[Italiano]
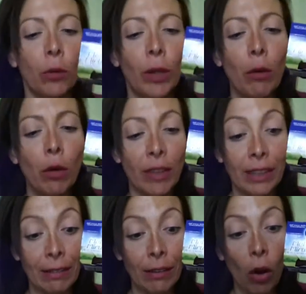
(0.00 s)

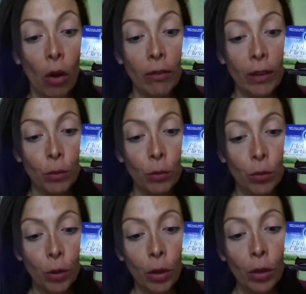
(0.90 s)
1,29€
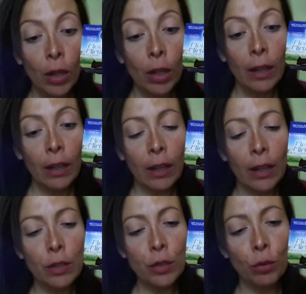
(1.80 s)
l'uno,
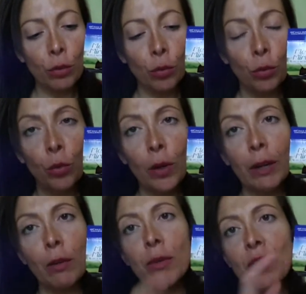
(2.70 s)
eh, sono
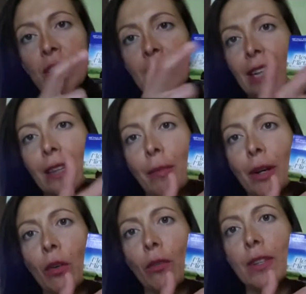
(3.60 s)
due omogeneizzate
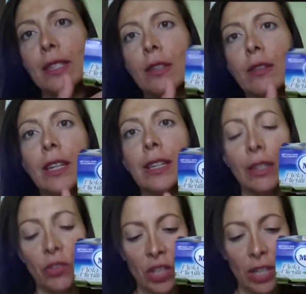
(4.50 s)
per confezione
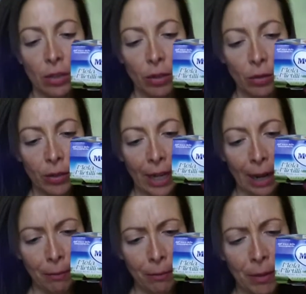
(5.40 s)
da 100
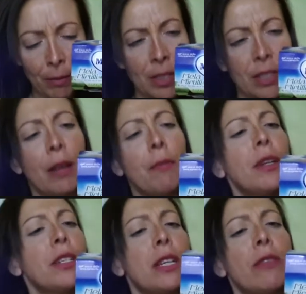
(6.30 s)
grammi mi
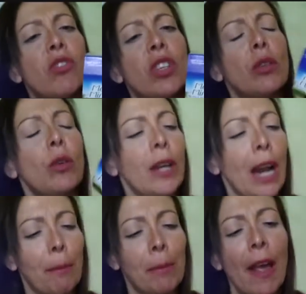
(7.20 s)
sembra, sì, 100
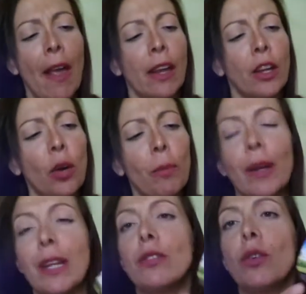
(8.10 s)
grammi. Io ho
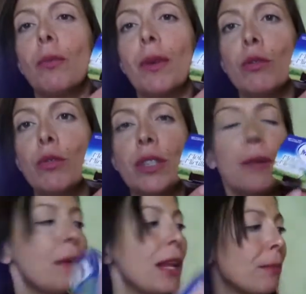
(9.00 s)
preso come
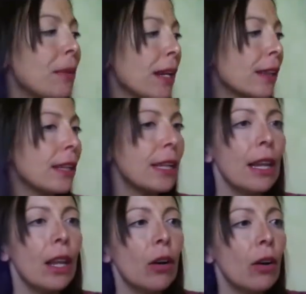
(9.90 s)
gusti mela
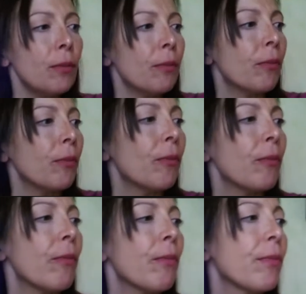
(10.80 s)
mirtillo,
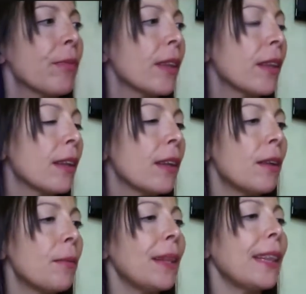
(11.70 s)

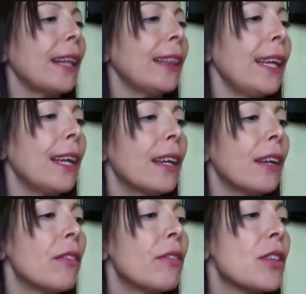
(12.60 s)
guardate
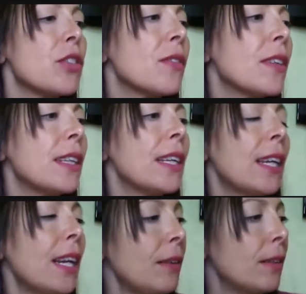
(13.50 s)
che vi faccio
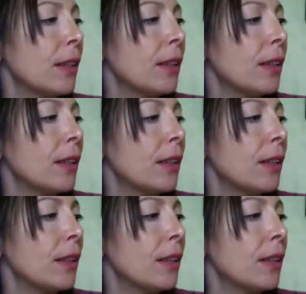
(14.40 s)
vedere,